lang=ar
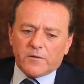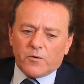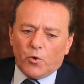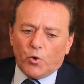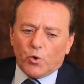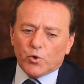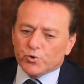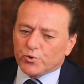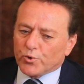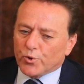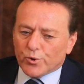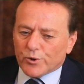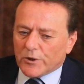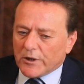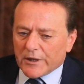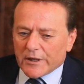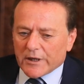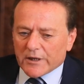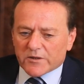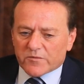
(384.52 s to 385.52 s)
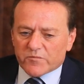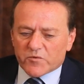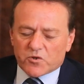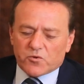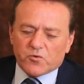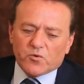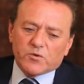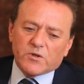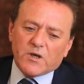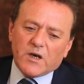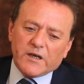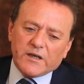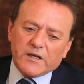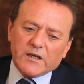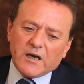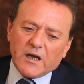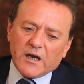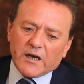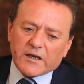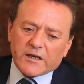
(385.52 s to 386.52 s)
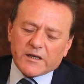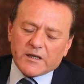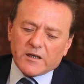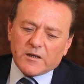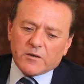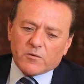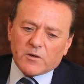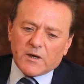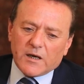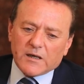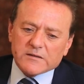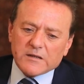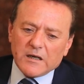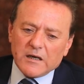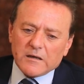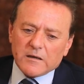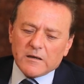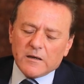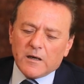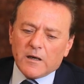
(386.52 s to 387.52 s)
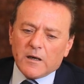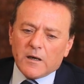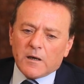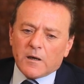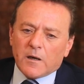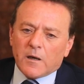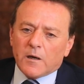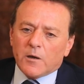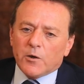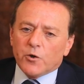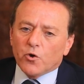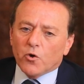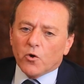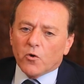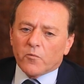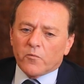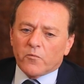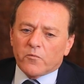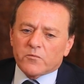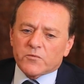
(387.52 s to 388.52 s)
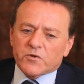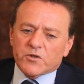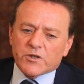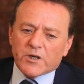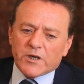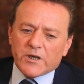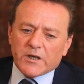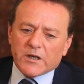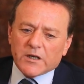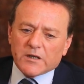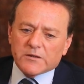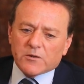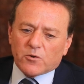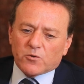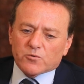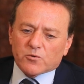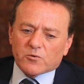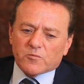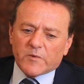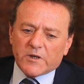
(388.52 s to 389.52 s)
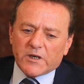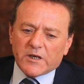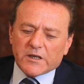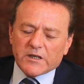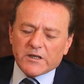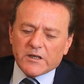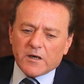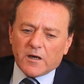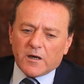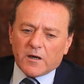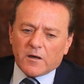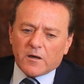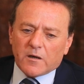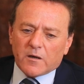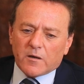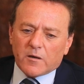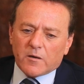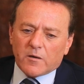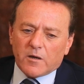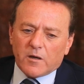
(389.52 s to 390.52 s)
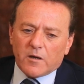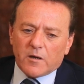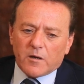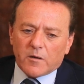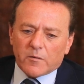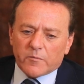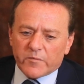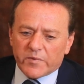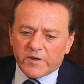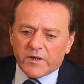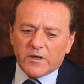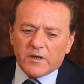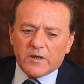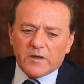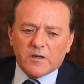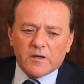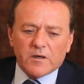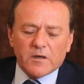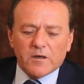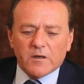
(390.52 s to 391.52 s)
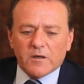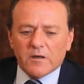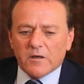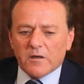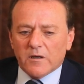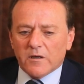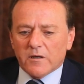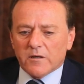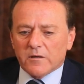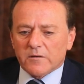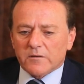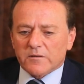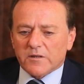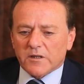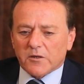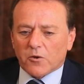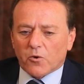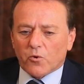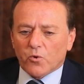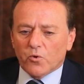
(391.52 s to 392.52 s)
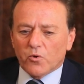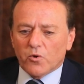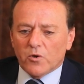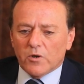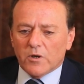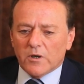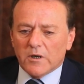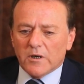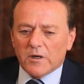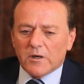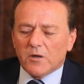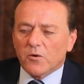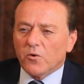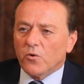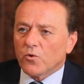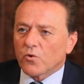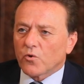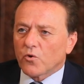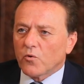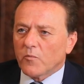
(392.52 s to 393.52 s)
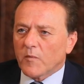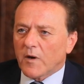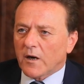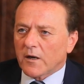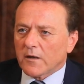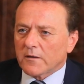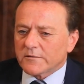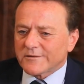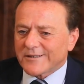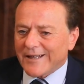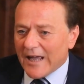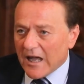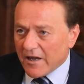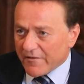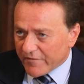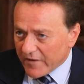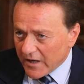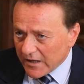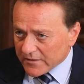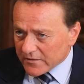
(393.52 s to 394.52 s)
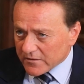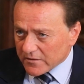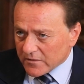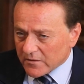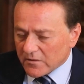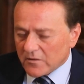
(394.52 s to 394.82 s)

الحدود اللي كانت مسدوده الى اخره والاثار اليوم شركات الخطوط الملكيه آه، بتدخل الحكومه تعافت